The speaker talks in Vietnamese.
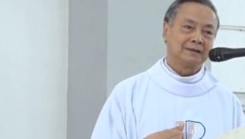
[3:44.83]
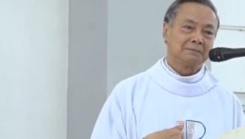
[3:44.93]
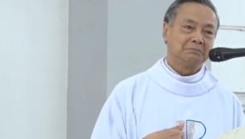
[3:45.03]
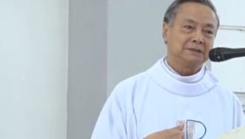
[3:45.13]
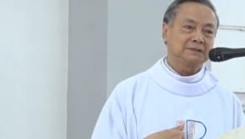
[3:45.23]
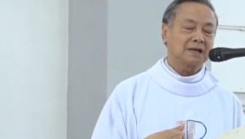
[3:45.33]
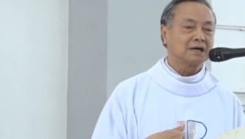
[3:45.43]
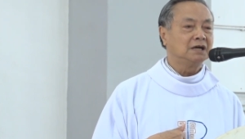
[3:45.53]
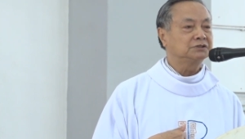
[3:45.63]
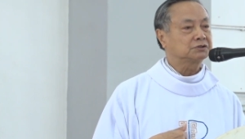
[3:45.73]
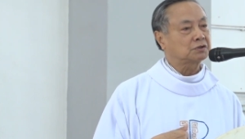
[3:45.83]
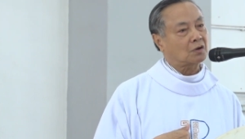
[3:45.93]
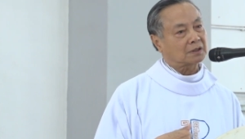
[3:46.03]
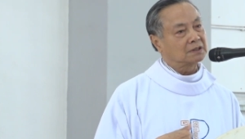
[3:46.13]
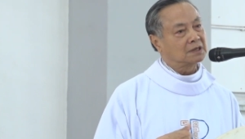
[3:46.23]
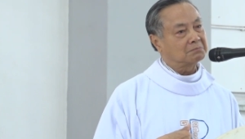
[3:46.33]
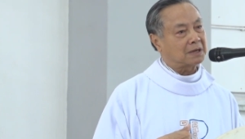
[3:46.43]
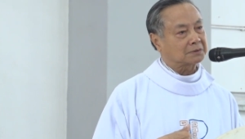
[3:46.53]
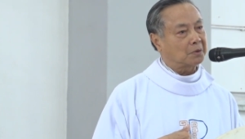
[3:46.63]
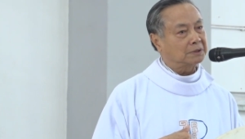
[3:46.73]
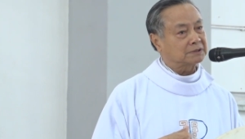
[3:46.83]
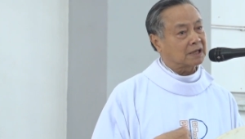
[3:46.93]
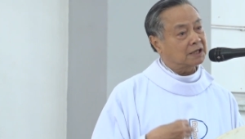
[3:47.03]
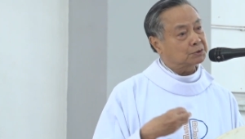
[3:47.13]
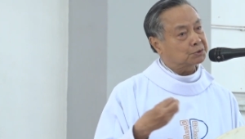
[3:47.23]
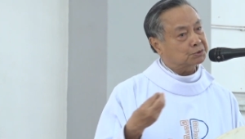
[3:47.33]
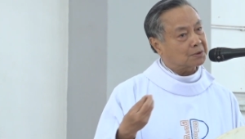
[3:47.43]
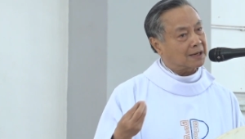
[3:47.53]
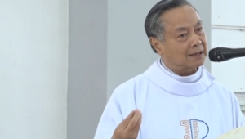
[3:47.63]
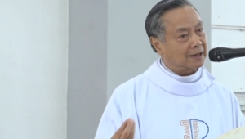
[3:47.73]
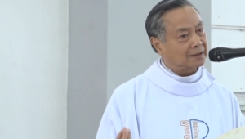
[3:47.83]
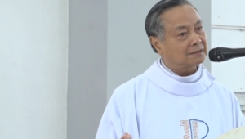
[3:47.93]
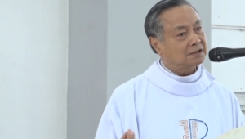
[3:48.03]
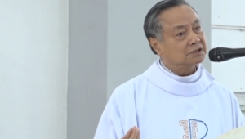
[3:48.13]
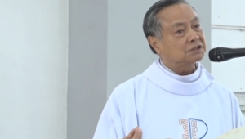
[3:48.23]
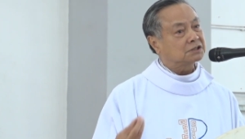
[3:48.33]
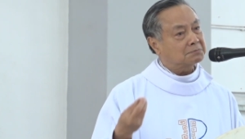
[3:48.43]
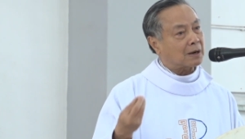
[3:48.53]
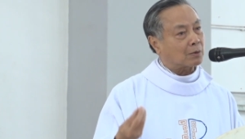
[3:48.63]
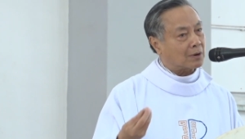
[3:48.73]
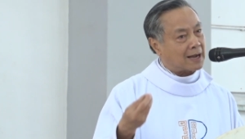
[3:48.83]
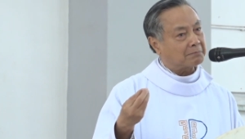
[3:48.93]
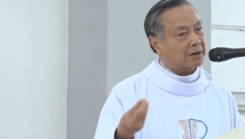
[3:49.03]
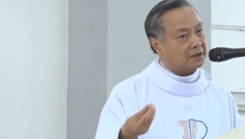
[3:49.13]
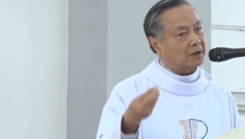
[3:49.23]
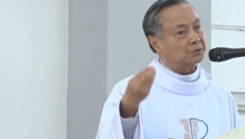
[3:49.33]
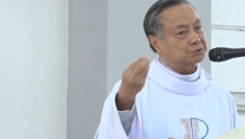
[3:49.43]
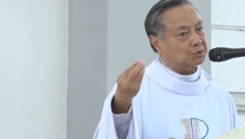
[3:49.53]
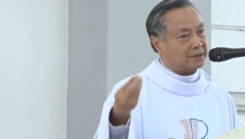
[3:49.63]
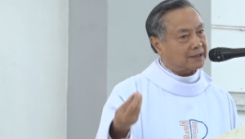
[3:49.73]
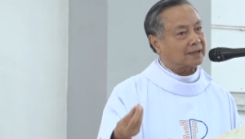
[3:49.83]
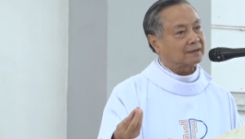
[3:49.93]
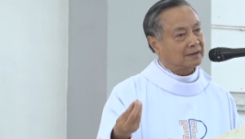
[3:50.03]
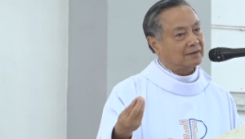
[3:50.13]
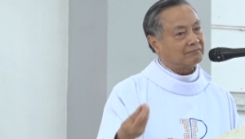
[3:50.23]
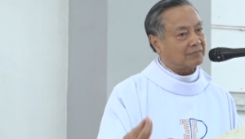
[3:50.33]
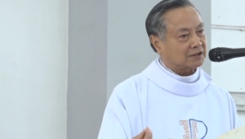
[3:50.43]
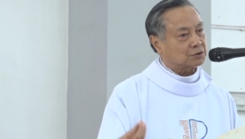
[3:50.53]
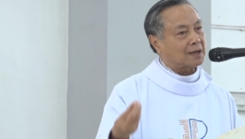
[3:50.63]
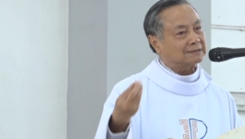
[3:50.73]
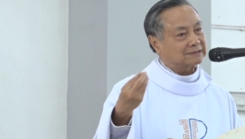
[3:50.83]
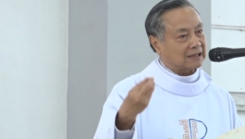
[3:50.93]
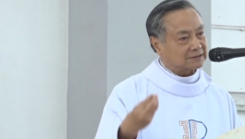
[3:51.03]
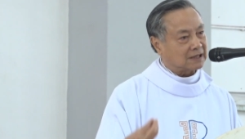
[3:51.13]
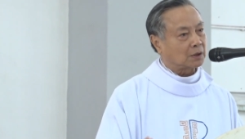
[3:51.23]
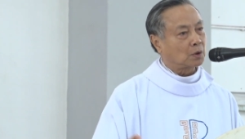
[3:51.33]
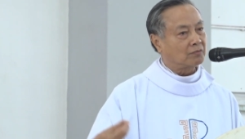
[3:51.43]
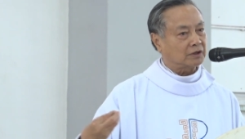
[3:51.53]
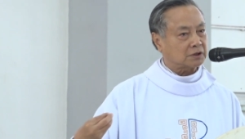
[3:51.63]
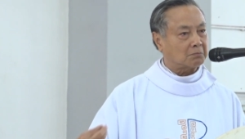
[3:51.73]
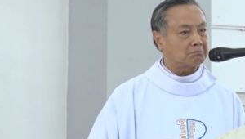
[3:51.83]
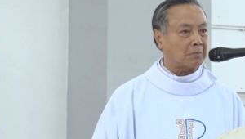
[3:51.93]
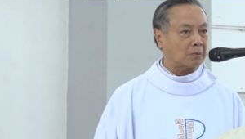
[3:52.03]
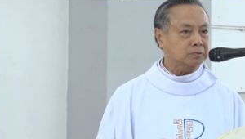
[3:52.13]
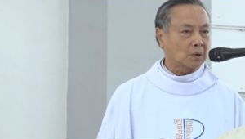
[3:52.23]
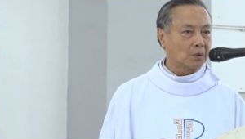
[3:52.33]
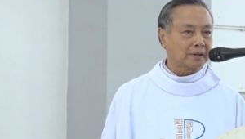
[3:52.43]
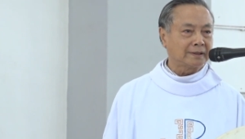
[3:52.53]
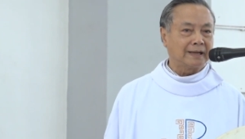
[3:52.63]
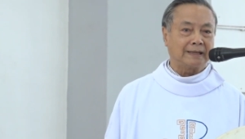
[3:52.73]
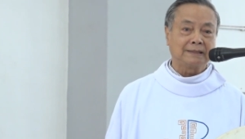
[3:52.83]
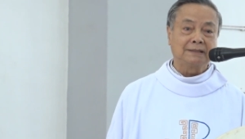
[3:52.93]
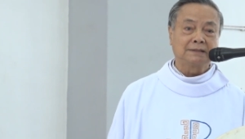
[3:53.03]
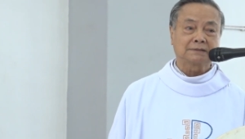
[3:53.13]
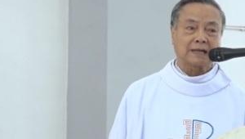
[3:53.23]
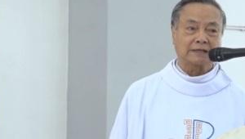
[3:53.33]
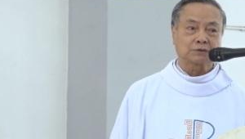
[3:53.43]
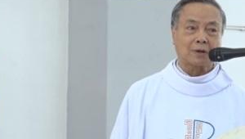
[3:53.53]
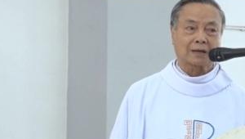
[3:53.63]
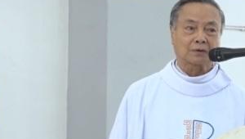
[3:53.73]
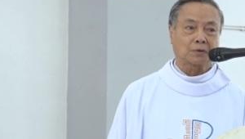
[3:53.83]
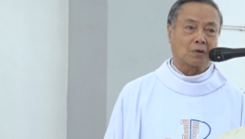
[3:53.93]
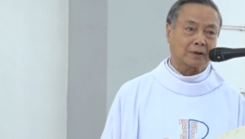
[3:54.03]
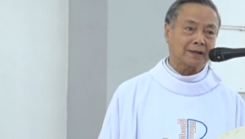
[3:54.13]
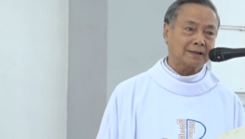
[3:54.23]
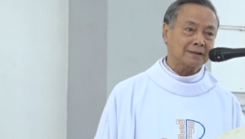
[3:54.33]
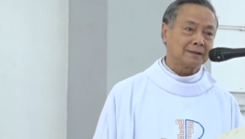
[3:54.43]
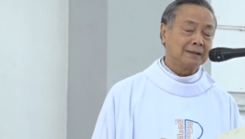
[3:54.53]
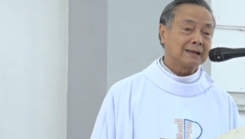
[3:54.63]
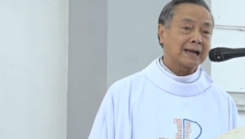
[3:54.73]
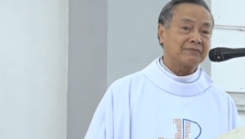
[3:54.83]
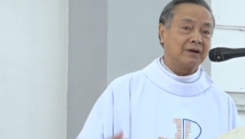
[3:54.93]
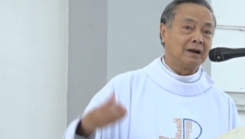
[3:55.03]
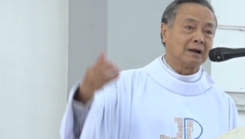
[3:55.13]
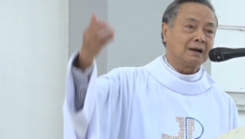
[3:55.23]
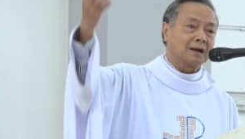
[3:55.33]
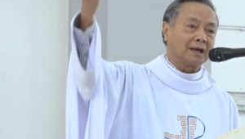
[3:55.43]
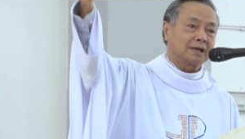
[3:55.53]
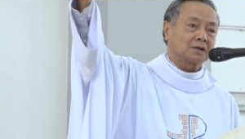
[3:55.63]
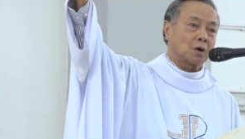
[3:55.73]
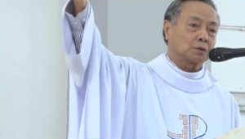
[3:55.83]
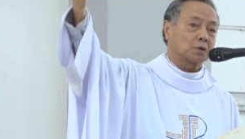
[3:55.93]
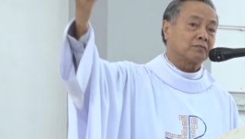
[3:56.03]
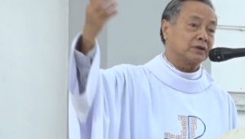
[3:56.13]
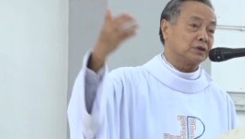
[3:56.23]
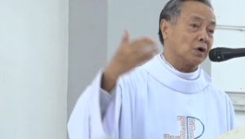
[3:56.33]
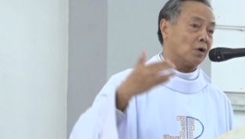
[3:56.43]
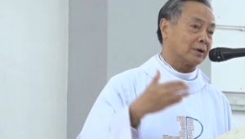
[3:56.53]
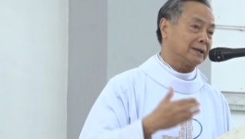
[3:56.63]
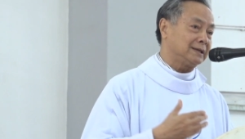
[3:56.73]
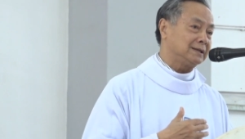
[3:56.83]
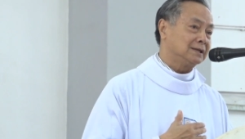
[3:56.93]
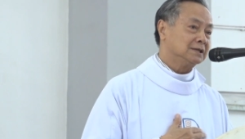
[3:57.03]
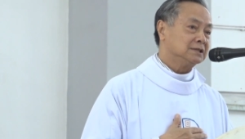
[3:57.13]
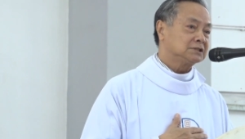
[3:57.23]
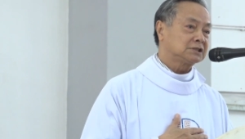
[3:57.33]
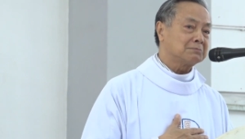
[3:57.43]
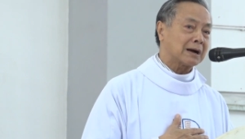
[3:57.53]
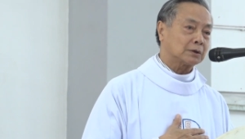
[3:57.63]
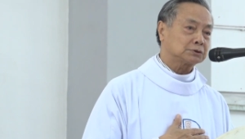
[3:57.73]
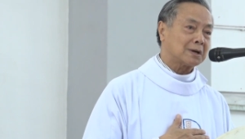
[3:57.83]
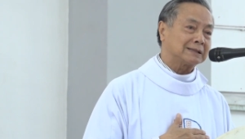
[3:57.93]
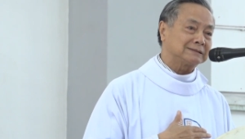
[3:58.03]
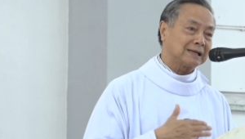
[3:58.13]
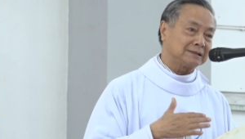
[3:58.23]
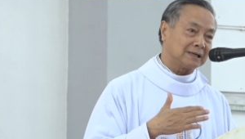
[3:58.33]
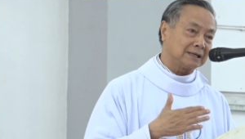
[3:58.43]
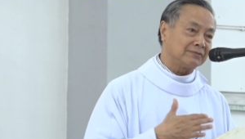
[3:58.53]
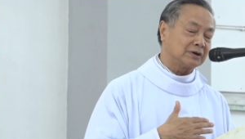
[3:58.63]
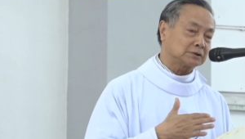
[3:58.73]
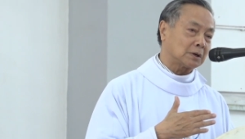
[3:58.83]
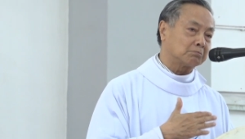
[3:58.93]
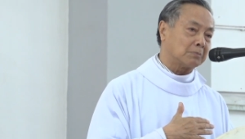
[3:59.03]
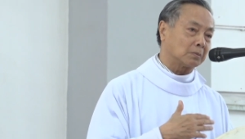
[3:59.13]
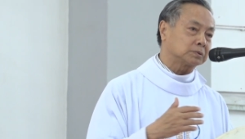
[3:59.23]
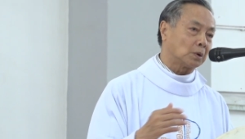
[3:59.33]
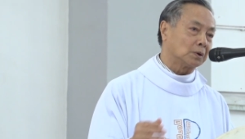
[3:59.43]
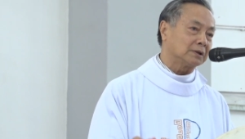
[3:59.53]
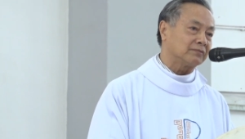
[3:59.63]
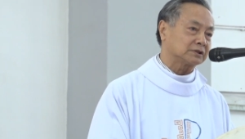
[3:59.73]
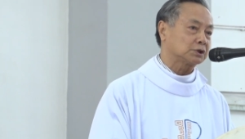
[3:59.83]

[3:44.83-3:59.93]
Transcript: mình chỉ là người dọn đường mà thôi. Giờ đây Chúa Giêsu đã đến, sứ mạng của Ngài bắt đầu xuất hiện, và Gioan dần dần lui vào trong bóng tối, để như Thánh Gioan có nói đấy: Ngài phải lớn lên còn tôi phải nhỏ đi. Sứ mạng của Gioan dần dần đi vào trong bóng tối, và sau